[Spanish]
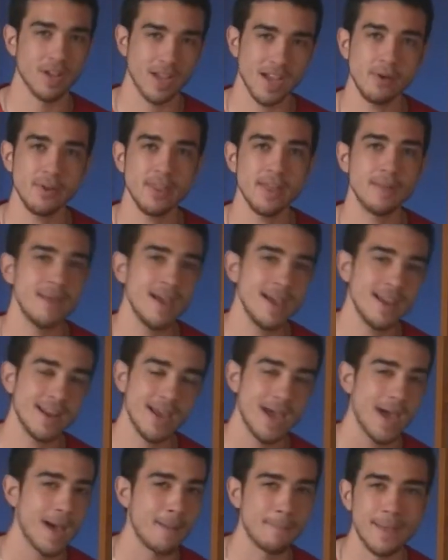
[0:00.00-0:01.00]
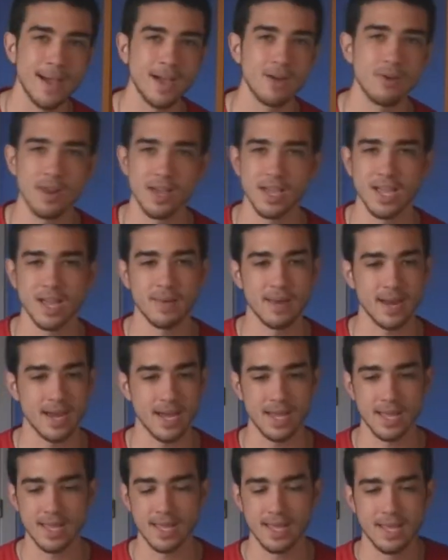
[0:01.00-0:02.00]
acabo de hablar, apago la
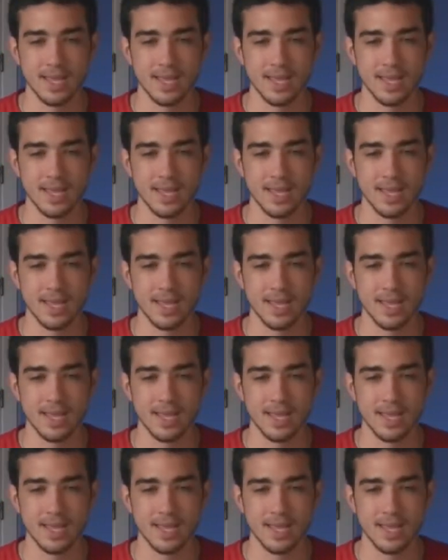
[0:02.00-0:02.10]
cámara